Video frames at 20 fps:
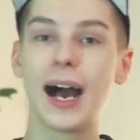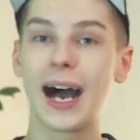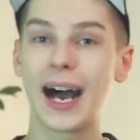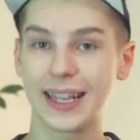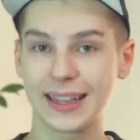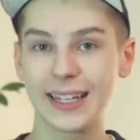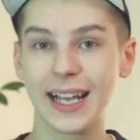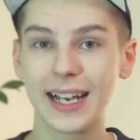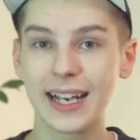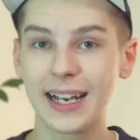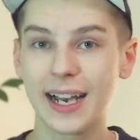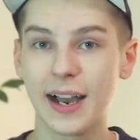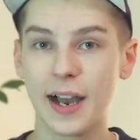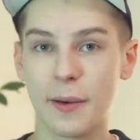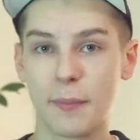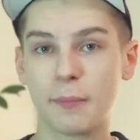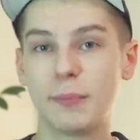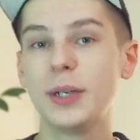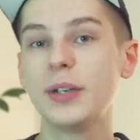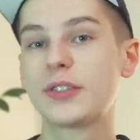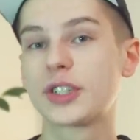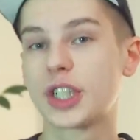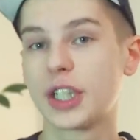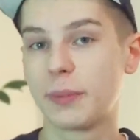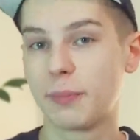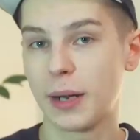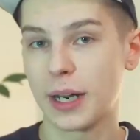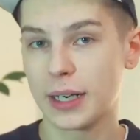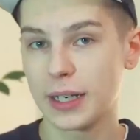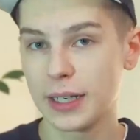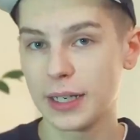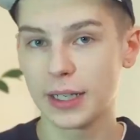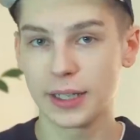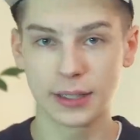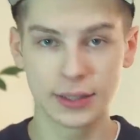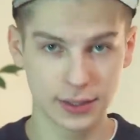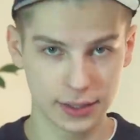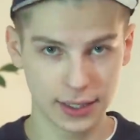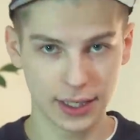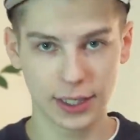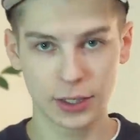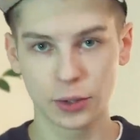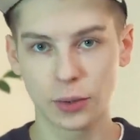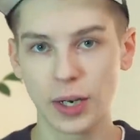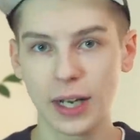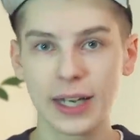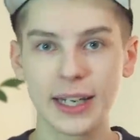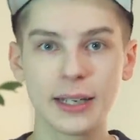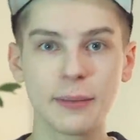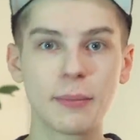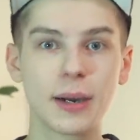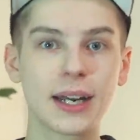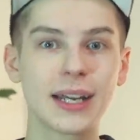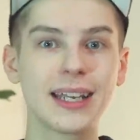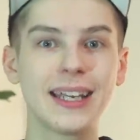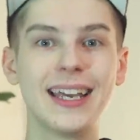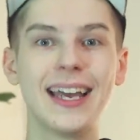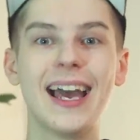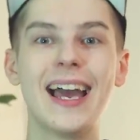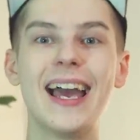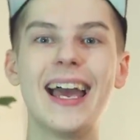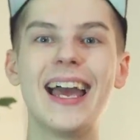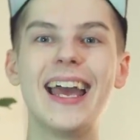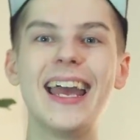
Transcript: Однако бывшие барыги, да и актуальные барыги